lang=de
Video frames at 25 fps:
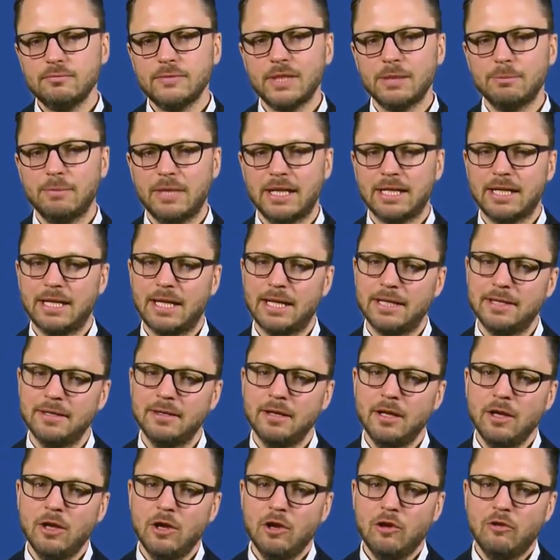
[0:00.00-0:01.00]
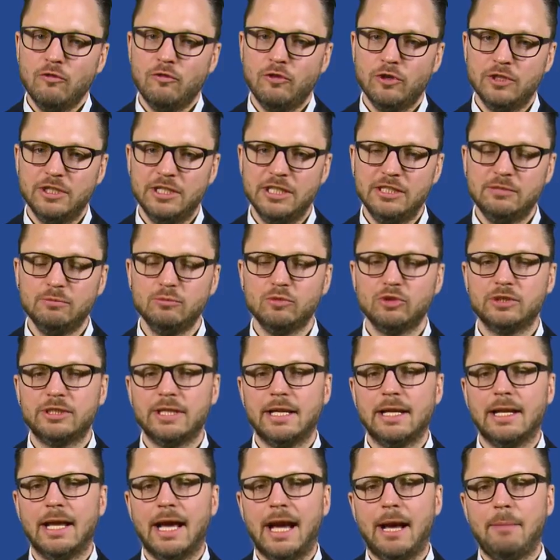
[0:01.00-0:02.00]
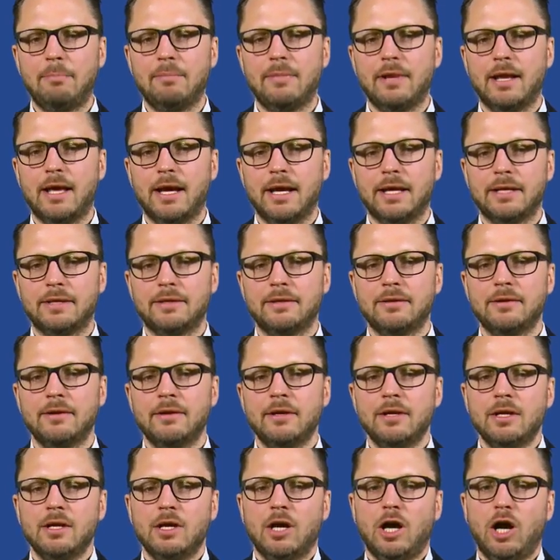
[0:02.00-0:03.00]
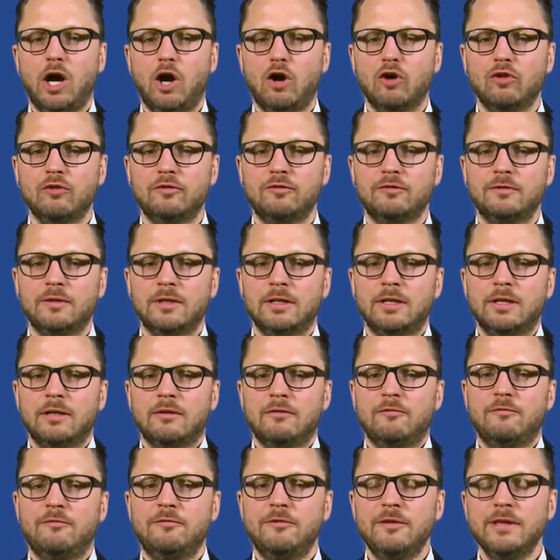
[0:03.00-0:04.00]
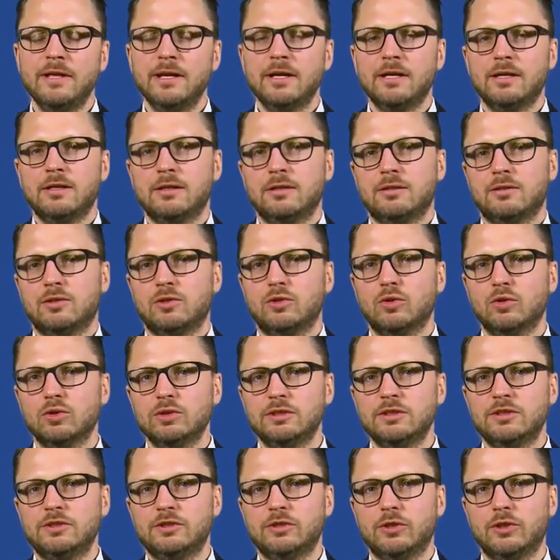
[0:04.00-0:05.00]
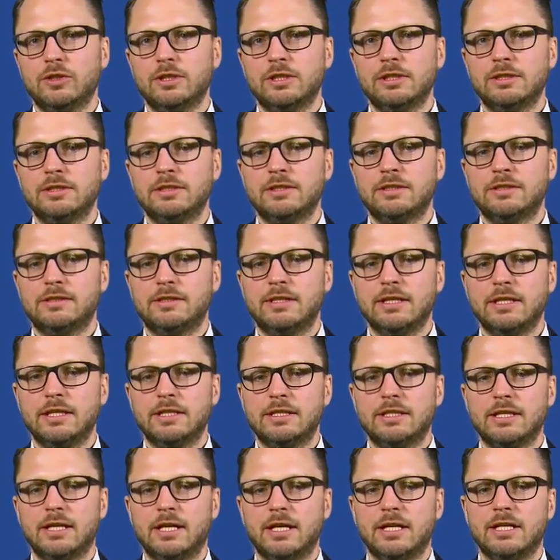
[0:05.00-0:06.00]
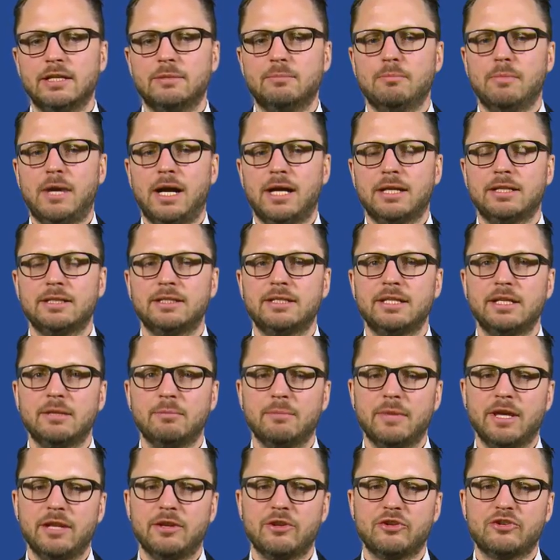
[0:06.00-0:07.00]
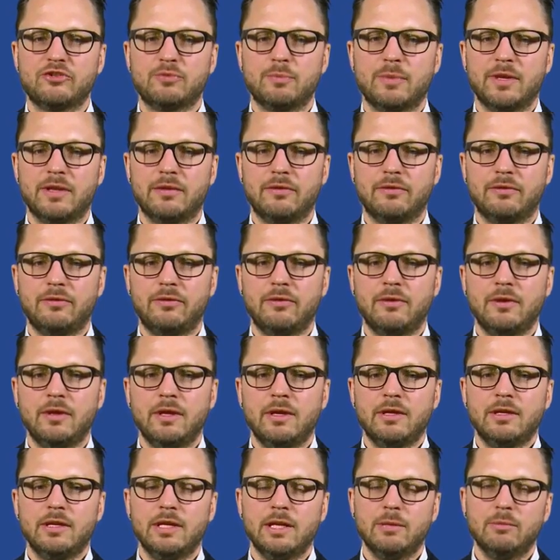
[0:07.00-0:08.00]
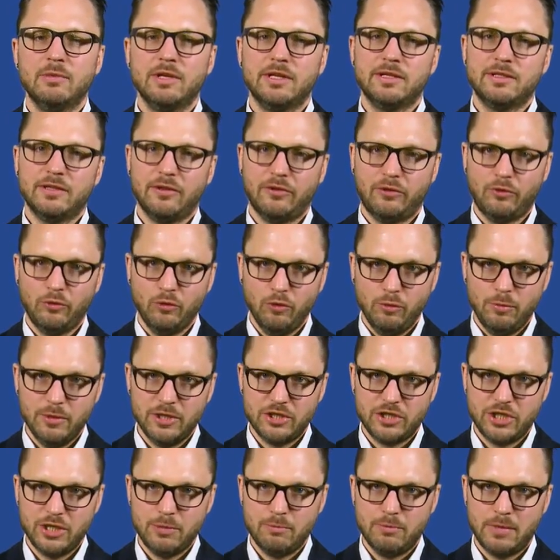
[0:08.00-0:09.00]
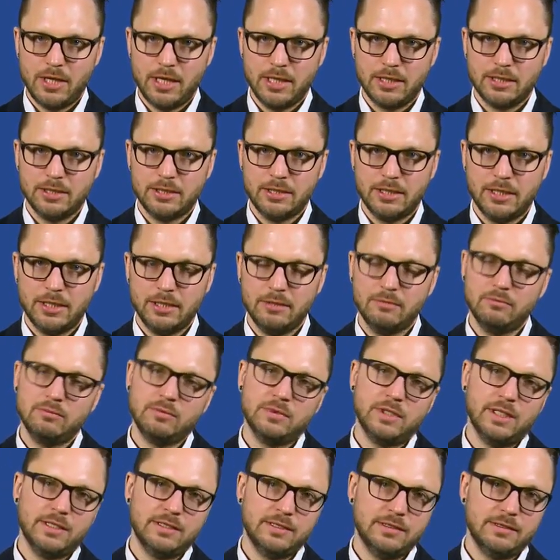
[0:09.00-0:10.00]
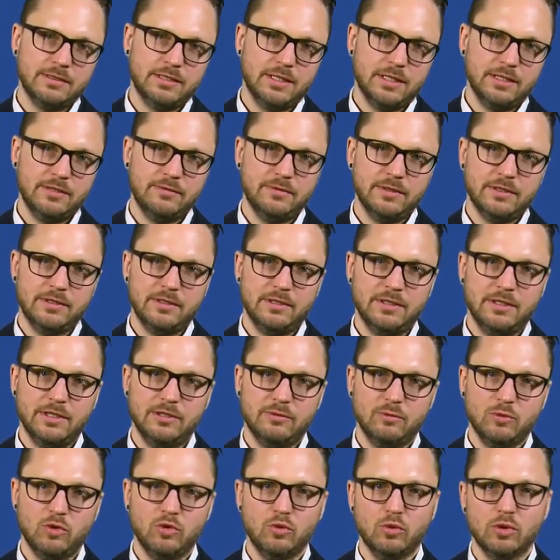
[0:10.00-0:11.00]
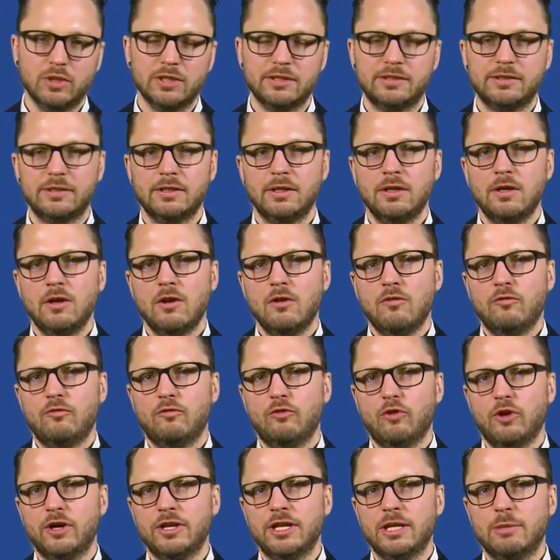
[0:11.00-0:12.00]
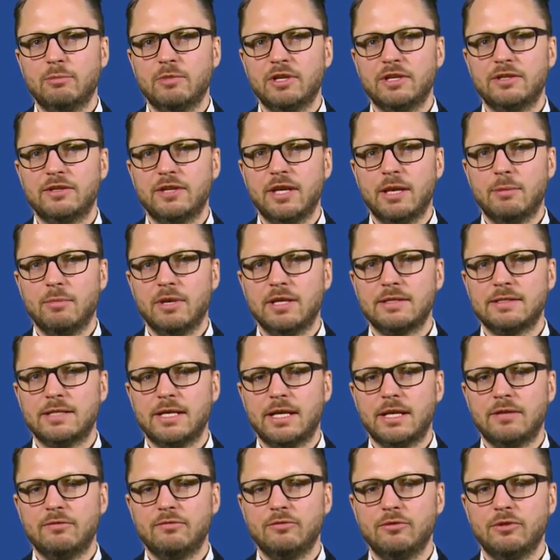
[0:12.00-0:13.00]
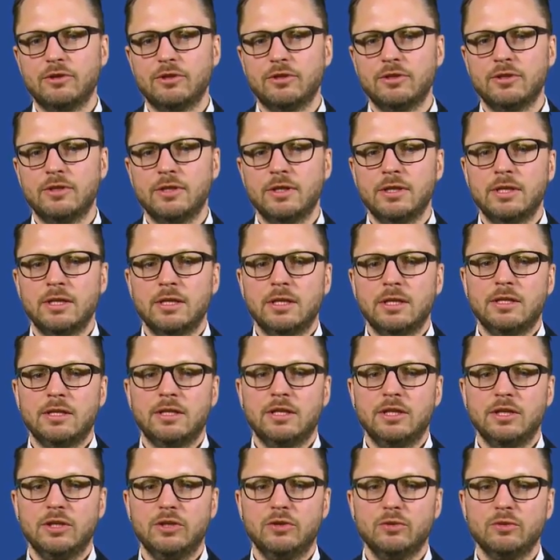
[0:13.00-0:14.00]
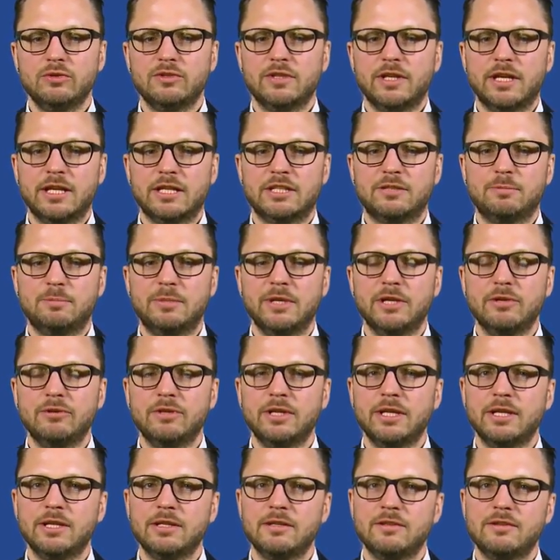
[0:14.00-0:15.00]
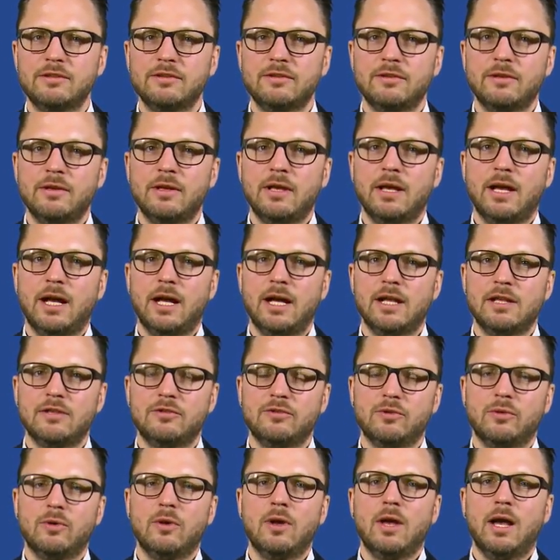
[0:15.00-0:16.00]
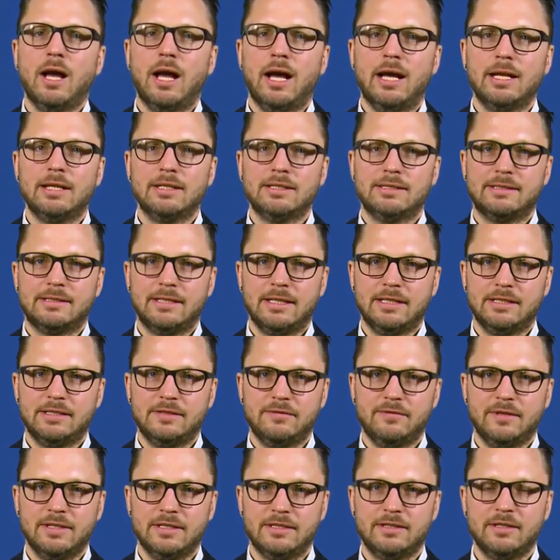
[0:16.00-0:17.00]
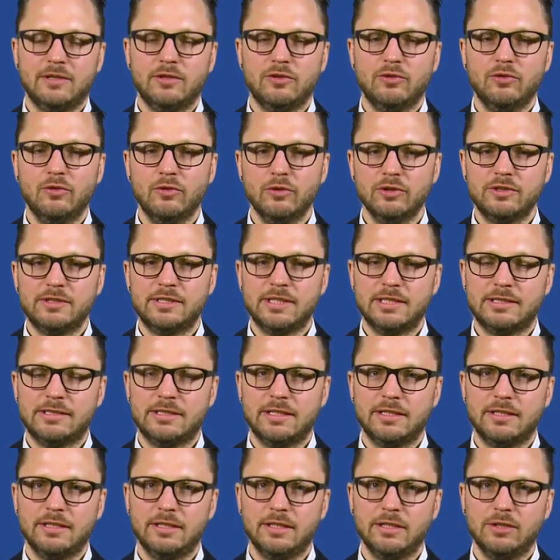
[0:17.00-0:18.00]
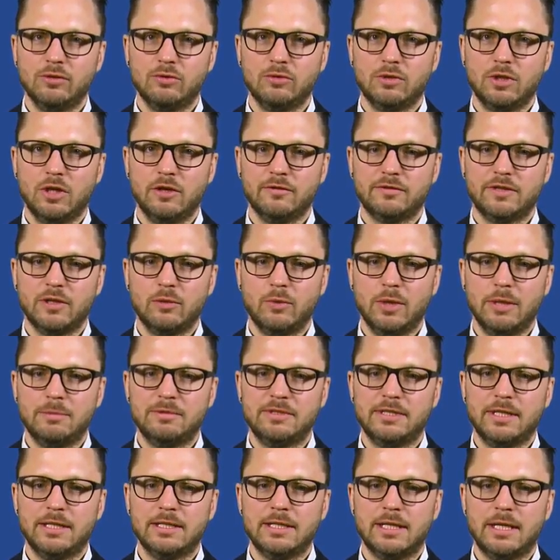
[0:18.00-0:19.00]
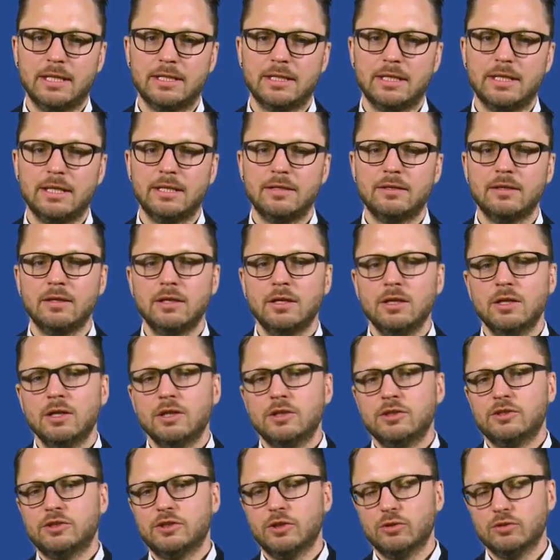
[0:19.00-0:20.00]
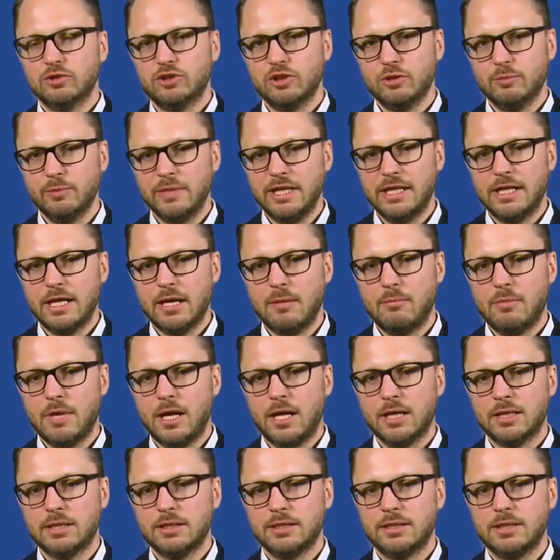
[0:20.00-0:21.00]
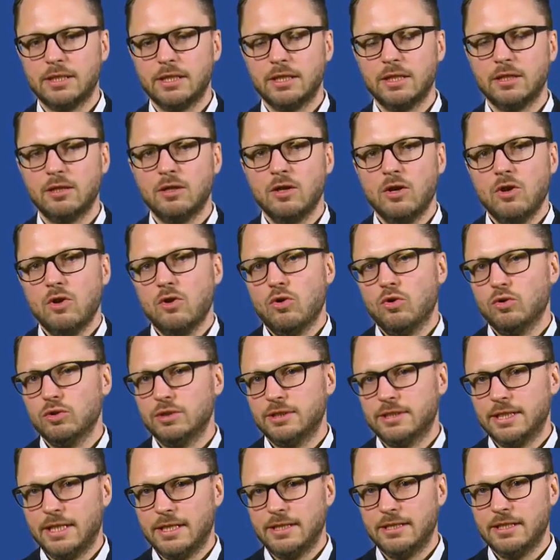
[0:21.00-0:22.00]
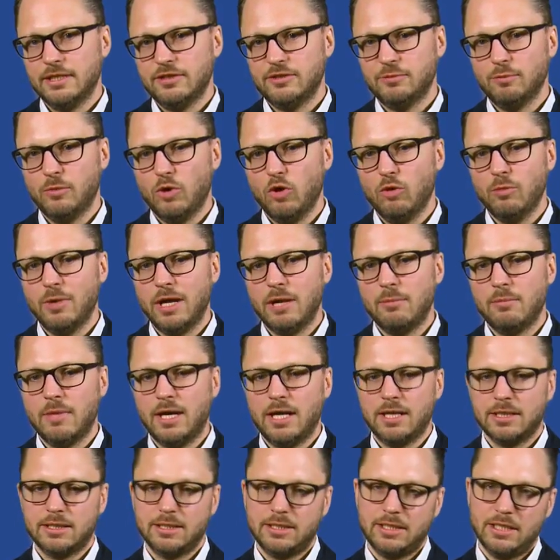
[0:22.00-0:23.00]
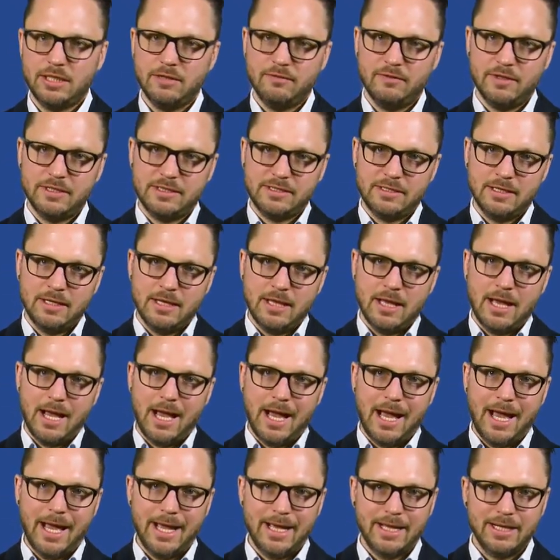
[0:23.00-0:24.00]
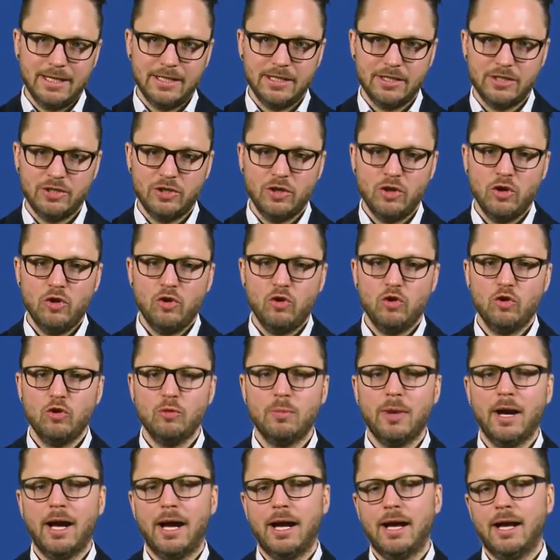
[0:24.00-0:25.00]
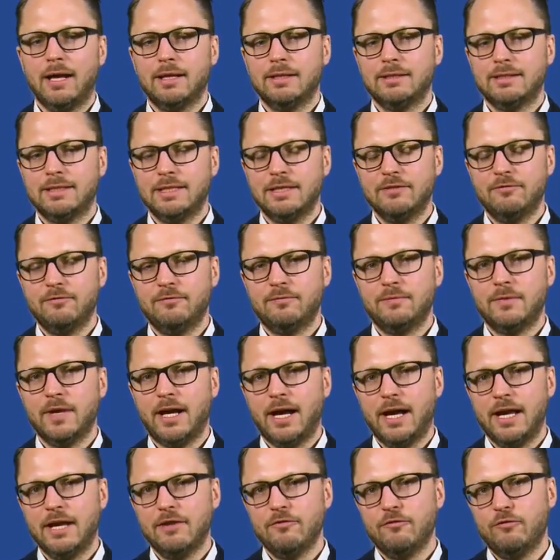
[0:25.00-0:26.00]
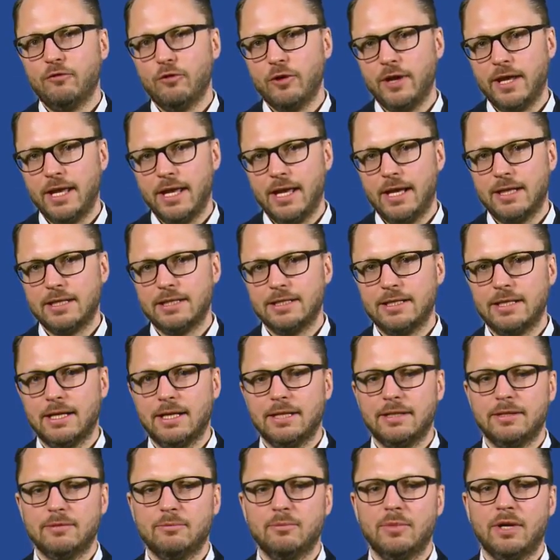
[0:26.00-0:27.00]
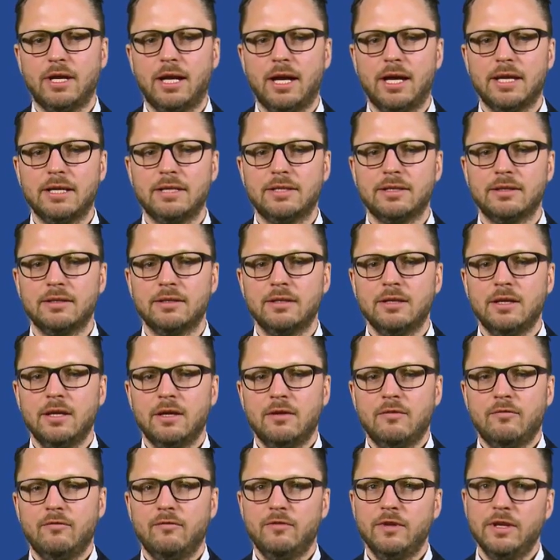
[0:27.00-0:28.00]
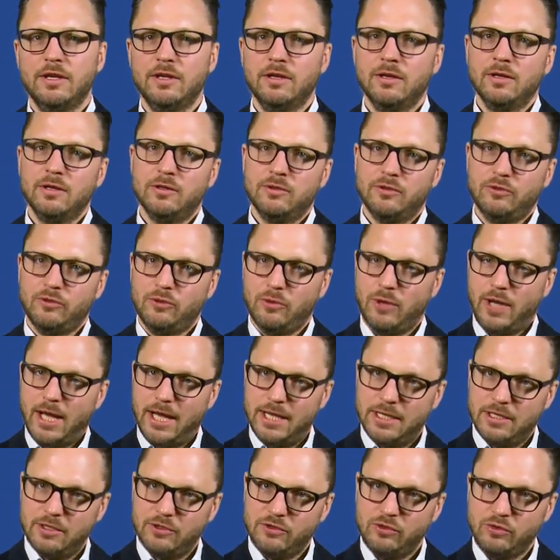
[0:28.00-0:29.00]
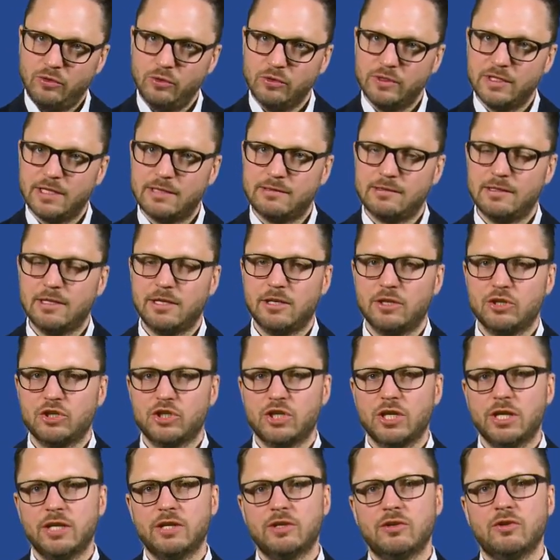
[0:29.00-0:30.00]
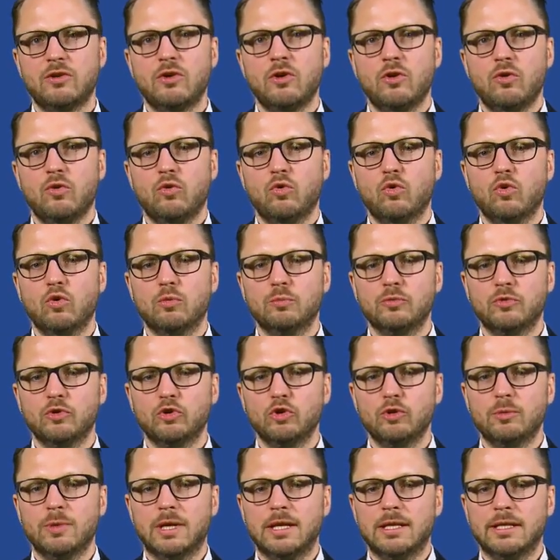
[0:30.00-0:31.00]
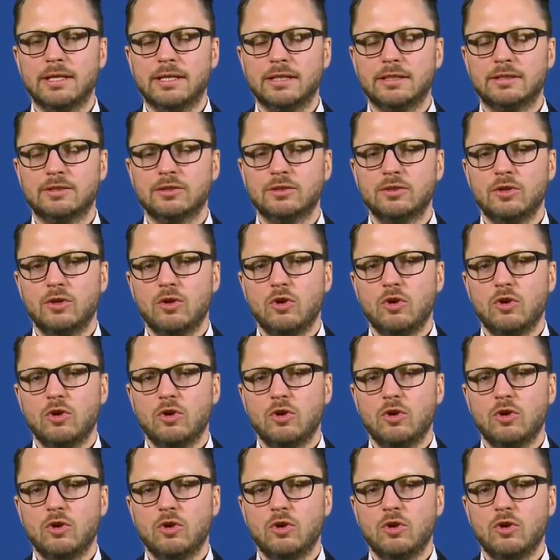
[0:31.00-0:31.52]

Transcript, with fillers: Man kann von diesem Modell ableiten auf vier Grundsäulen des digitalen Marketing-Managements, nämlich das Suchmaschinenmarketing, das ist das, was in diesem Kurs vornehmlich Thema sein wird, die User Experience, also alles das, was Nutzerzentrierung auf der Website angeht, Social Media Marketing und dann das Mobile Marketing, was eigentlich über die drei vorhergenannten Bereiche wie so eine zusätzliche Schicht oben drüber liegt.